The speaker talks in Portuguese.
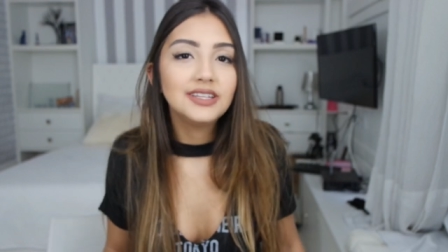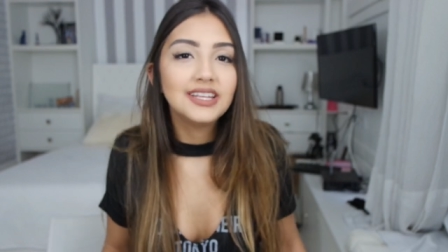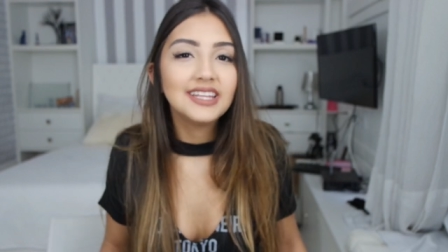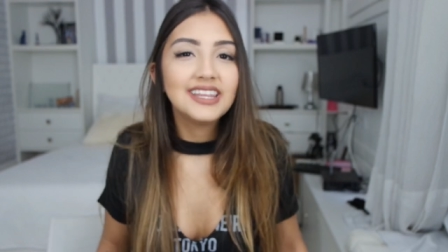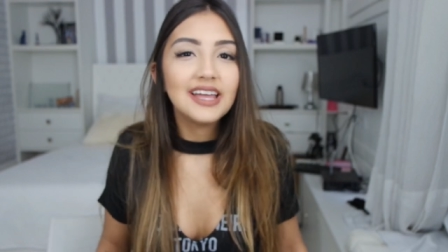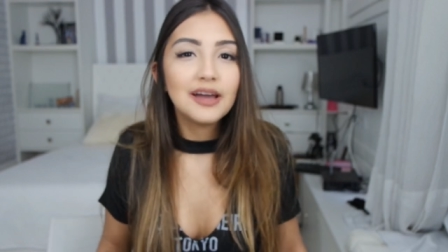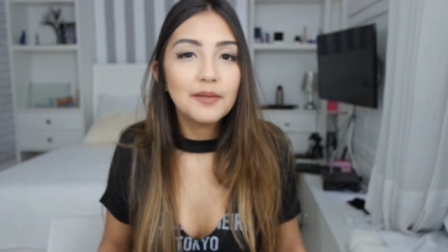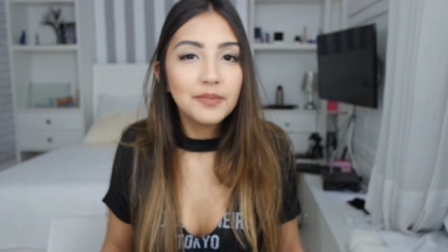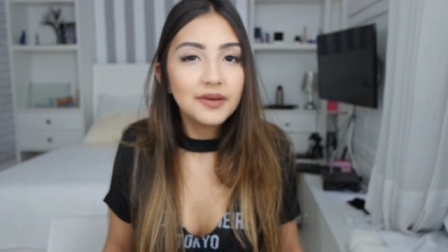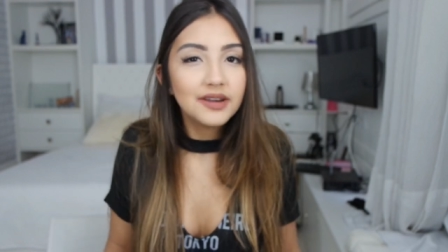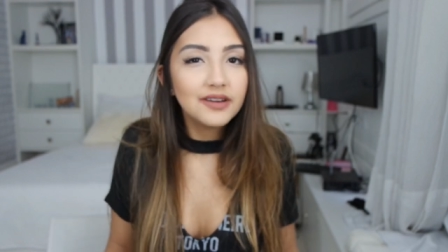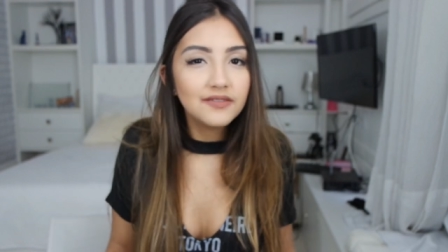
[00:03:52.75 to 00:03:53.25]
ainda
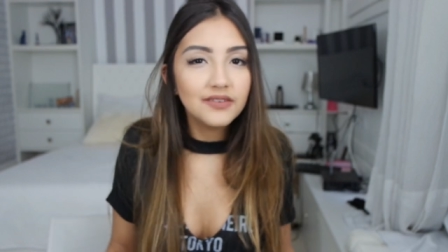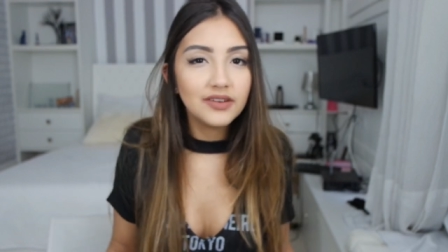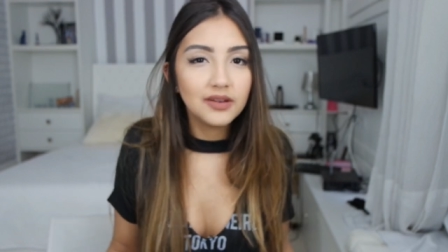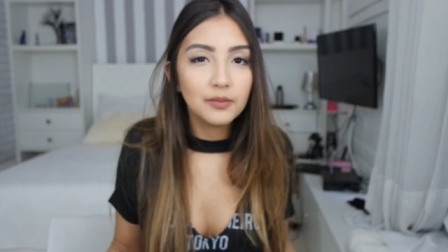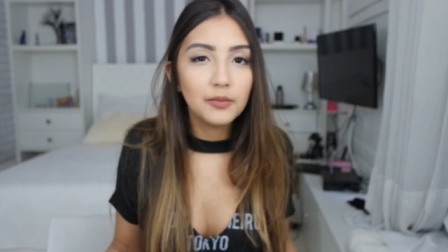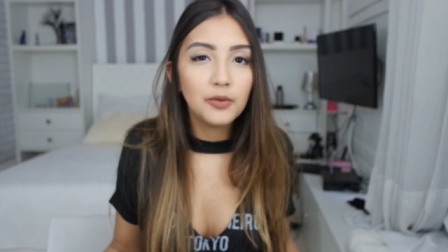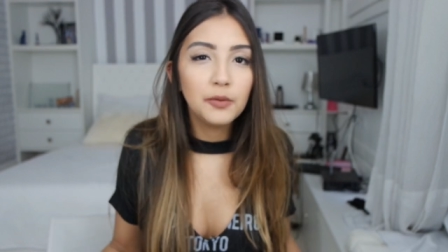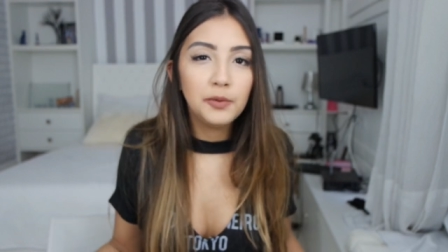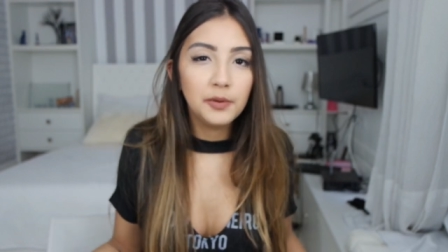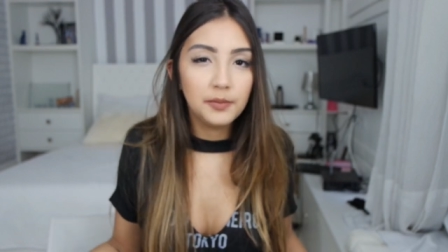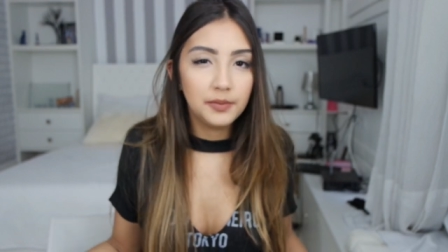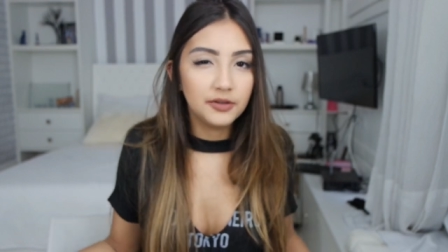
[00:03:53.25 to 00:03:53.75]
dá pra ver
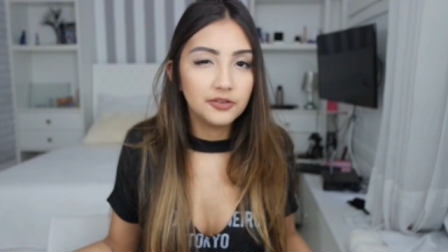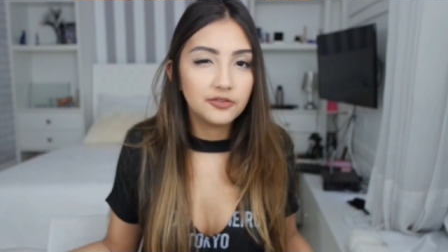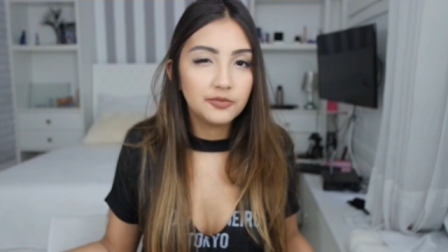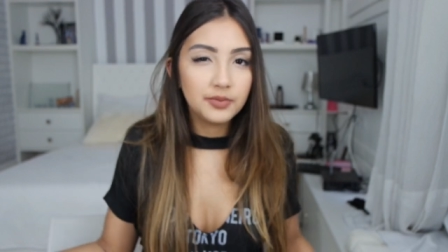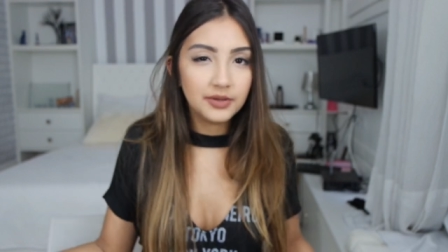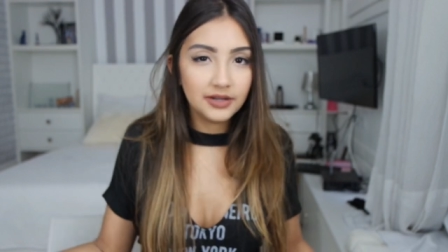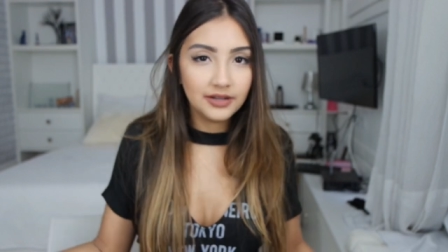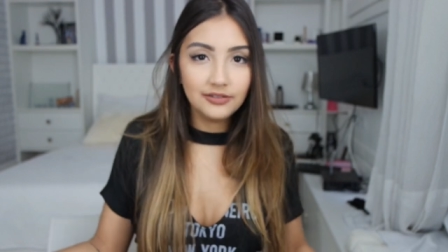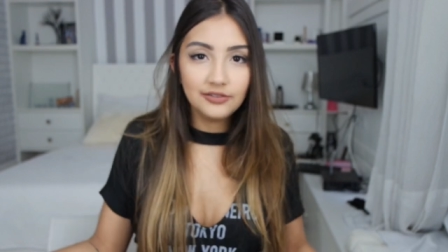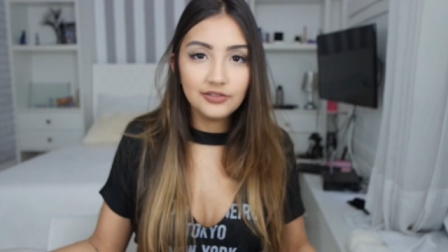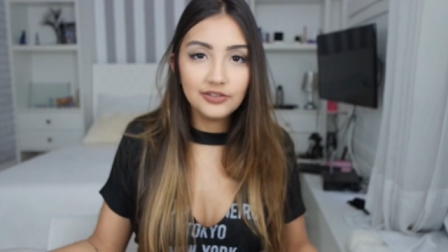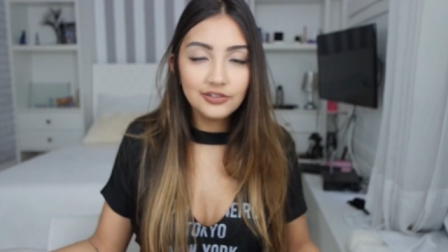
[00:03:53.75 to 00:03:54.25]
o meu papel de
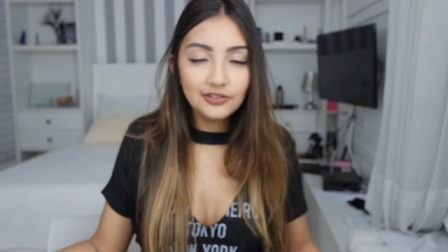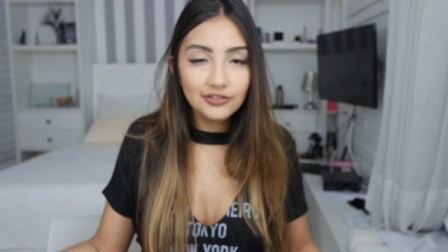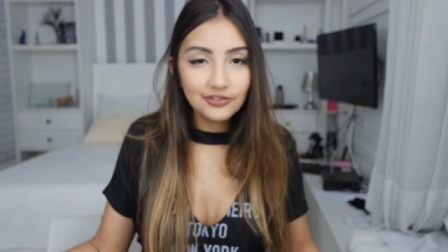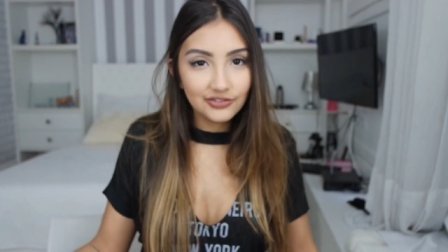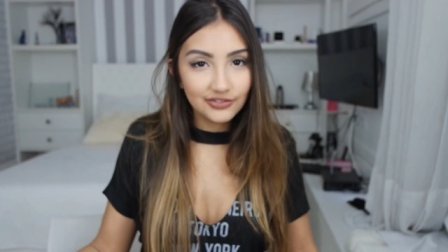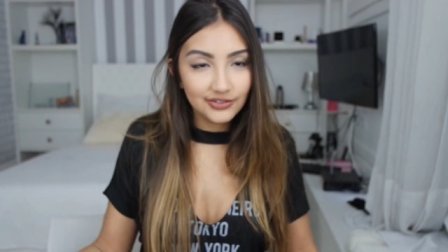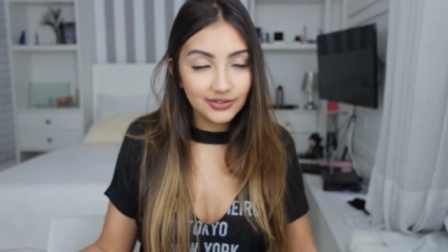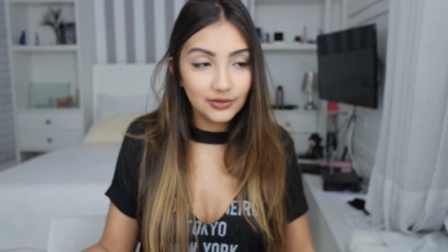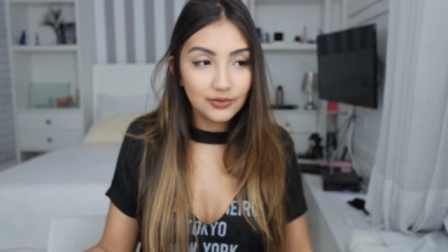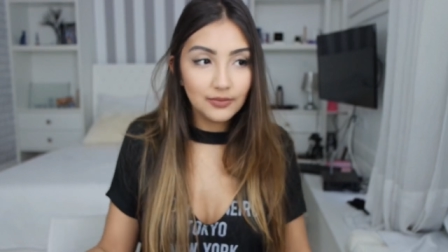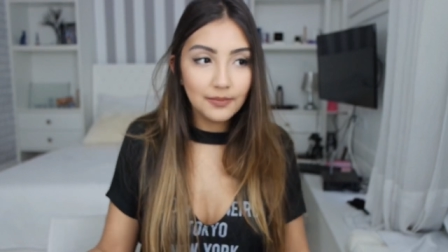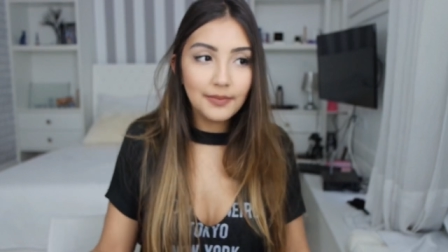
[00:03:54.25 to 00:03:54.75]
parede
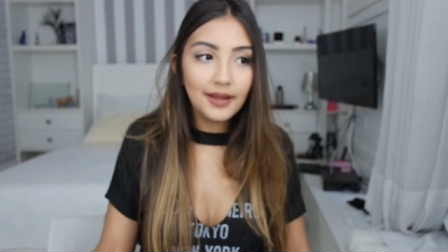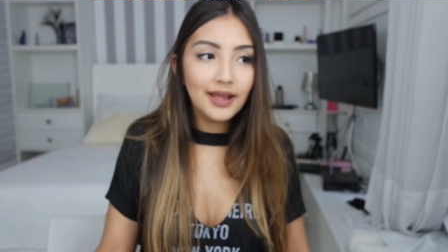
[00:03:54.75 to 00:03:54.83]
antigo,